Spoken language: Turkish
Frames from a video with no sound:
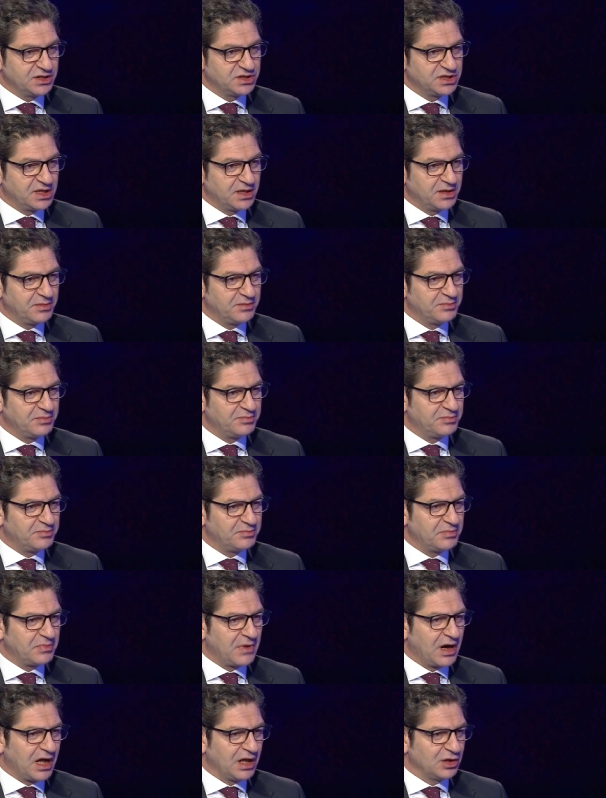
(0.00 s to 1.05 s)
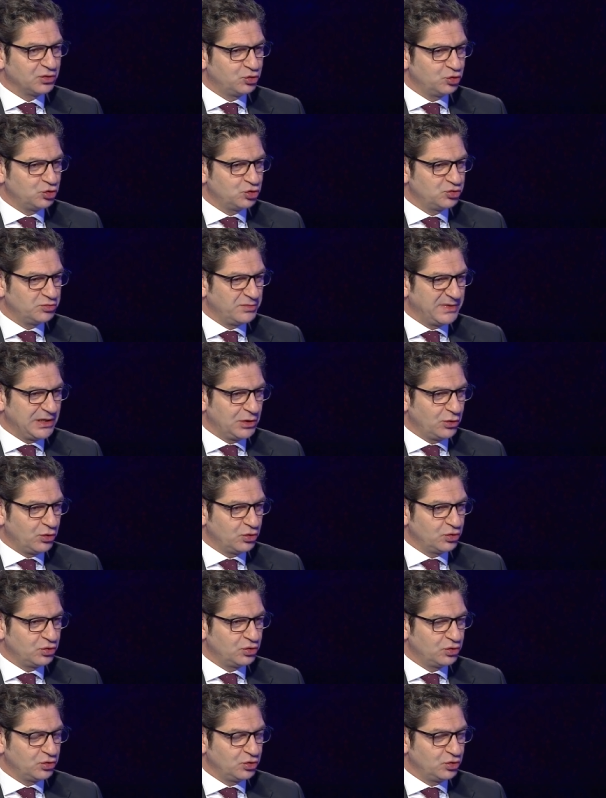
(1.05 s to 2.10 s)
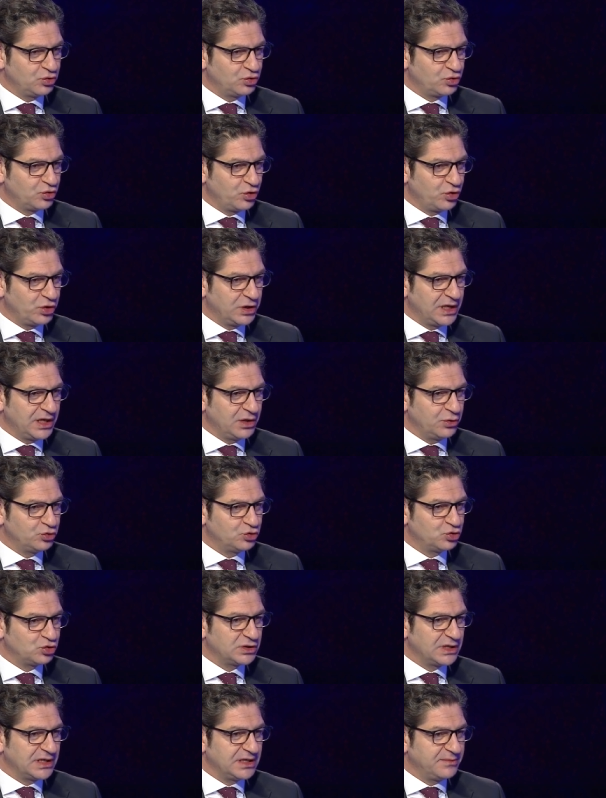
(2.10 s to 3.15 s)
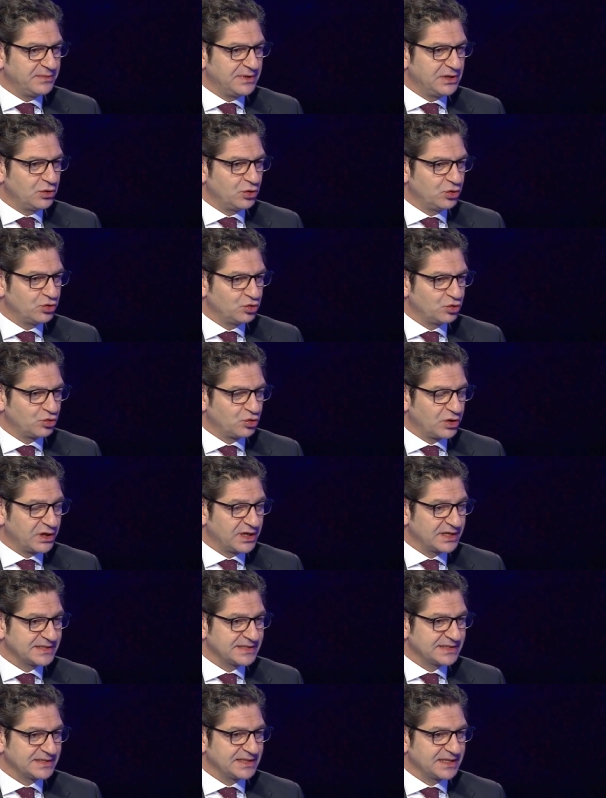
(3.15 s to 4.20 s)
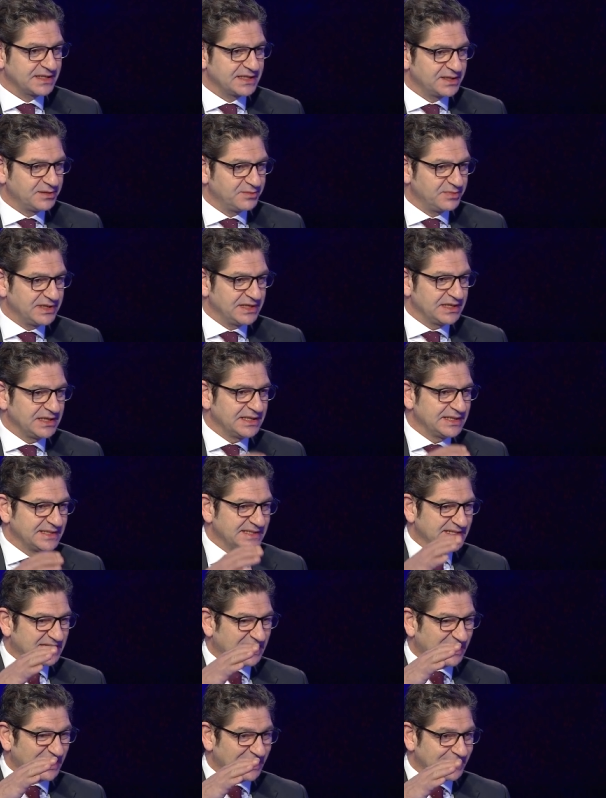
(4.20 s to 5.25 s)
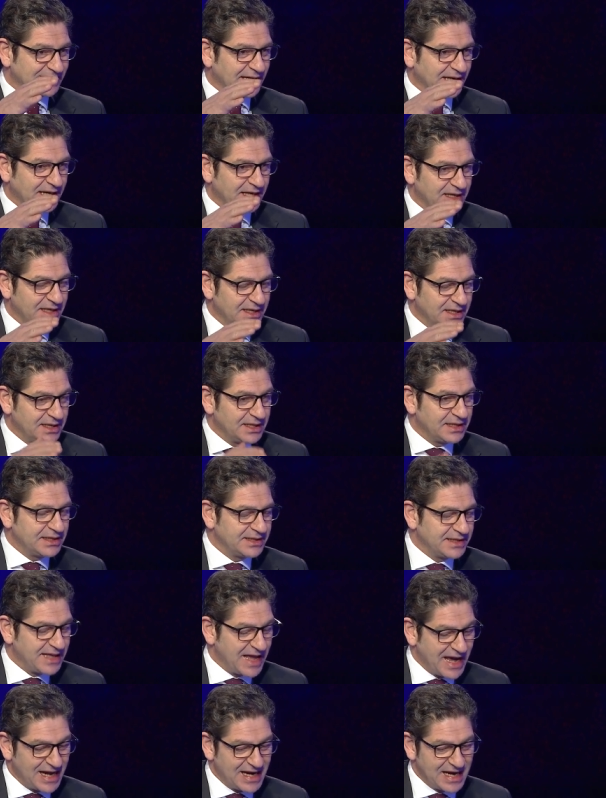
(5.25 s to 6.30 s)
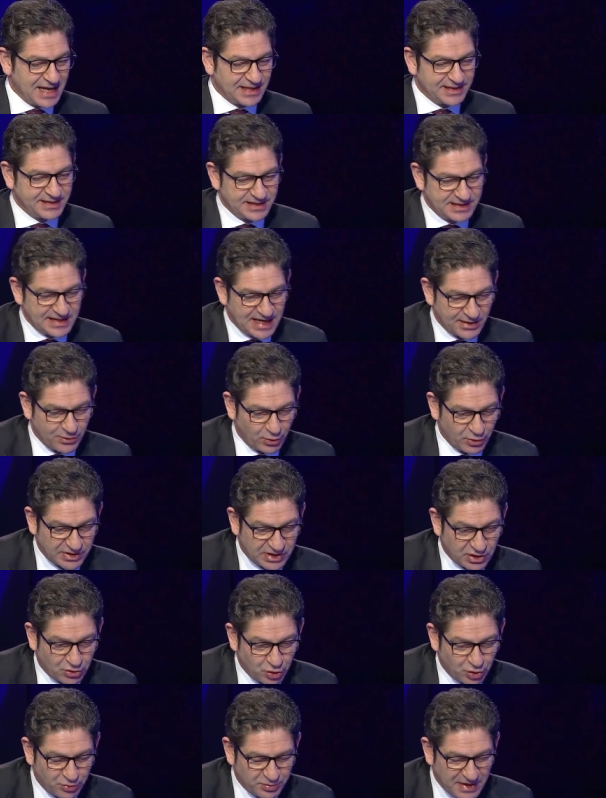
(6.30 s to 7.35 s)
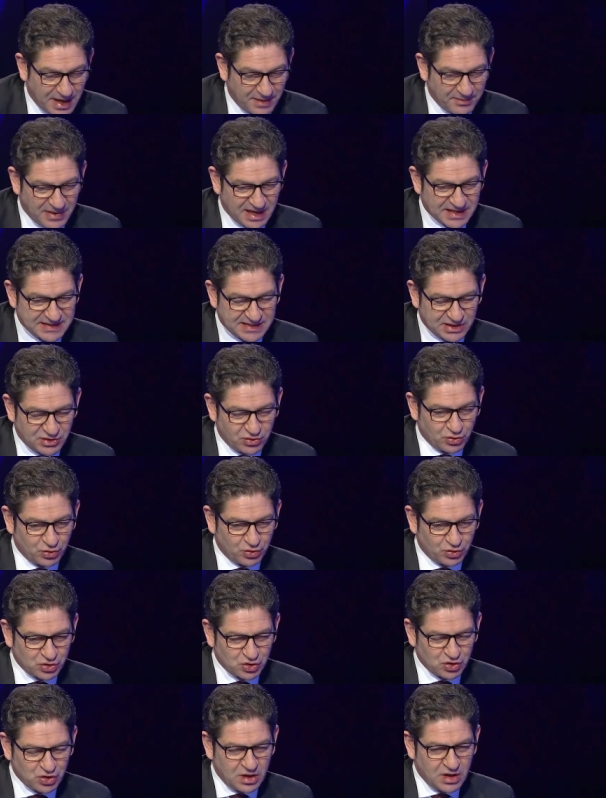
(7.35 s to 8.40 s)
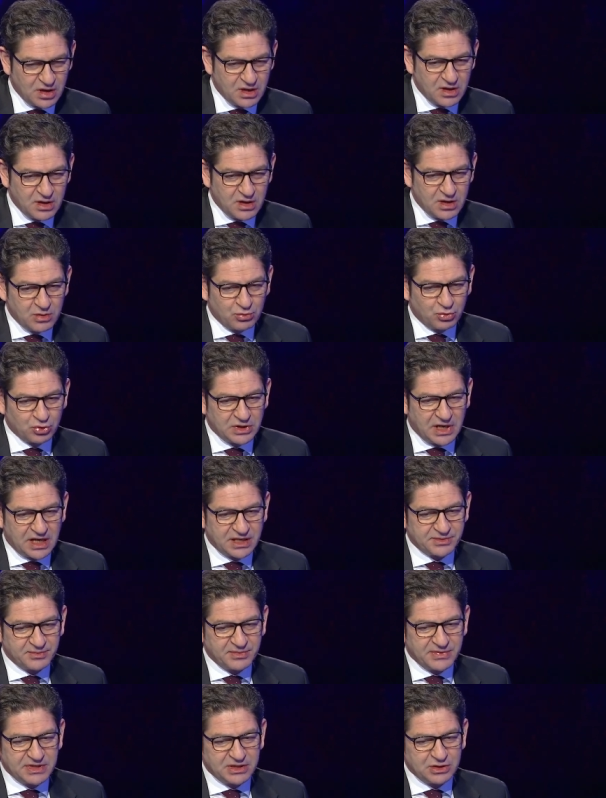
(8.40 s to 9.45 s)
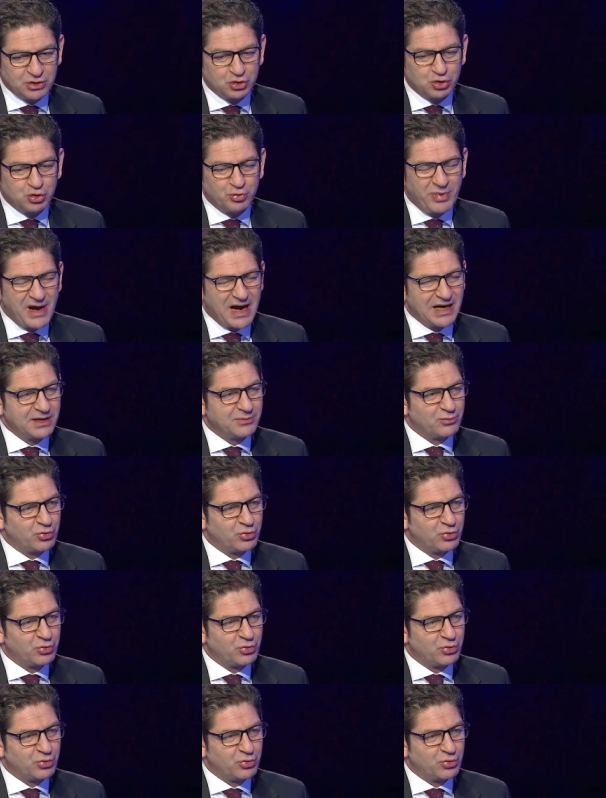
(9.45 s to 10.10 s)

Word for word: işte 600 milyon euro ile 350 evet. milyon euro arasındaki bir skalada evet. değerlendirilen 12 kulüpten bahsediyoruz. Bunlar bir Süper Lig